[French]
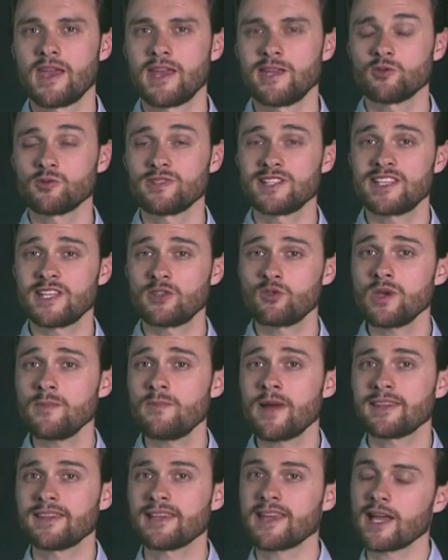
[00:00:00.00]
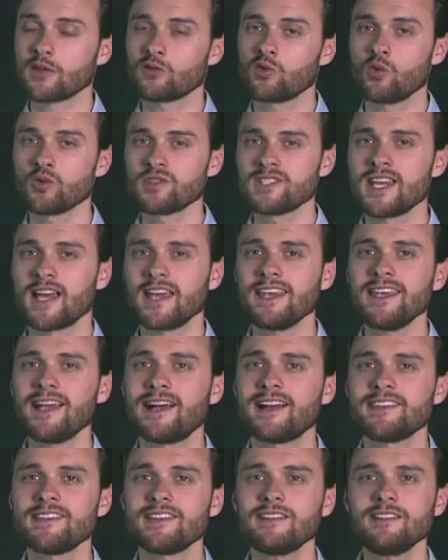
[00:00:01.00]
Ils ont été tués par des gardes frontières
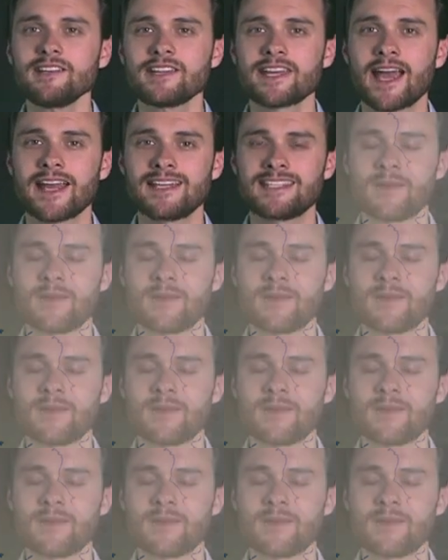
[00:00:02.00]
iraniens car ils